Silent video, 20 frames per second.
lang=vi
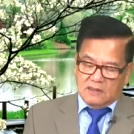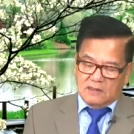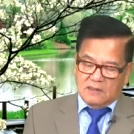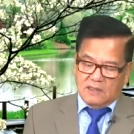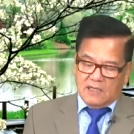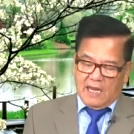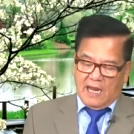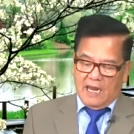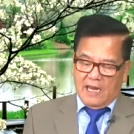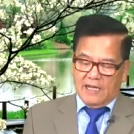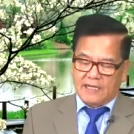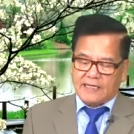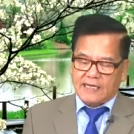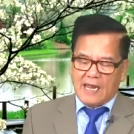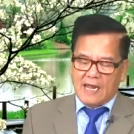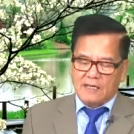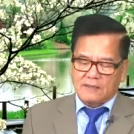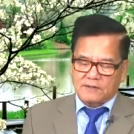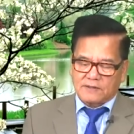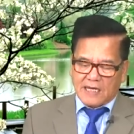để
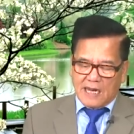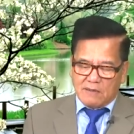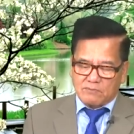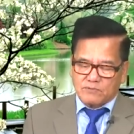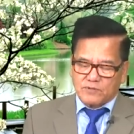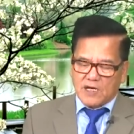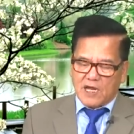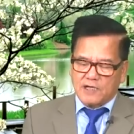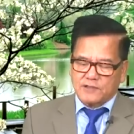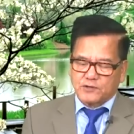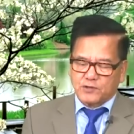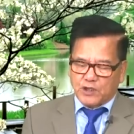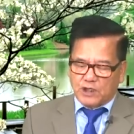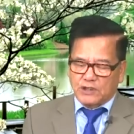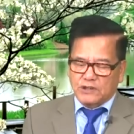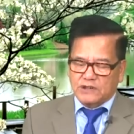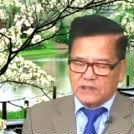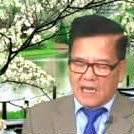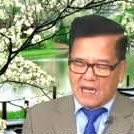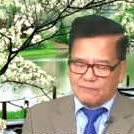giám sát,
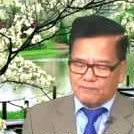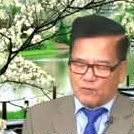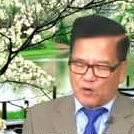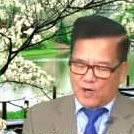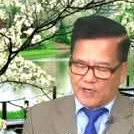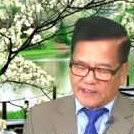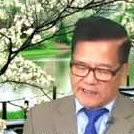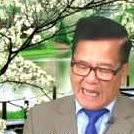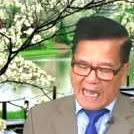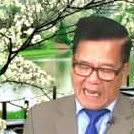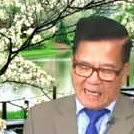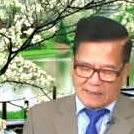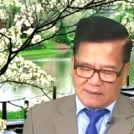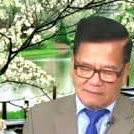trinh sát vào anh Đạt.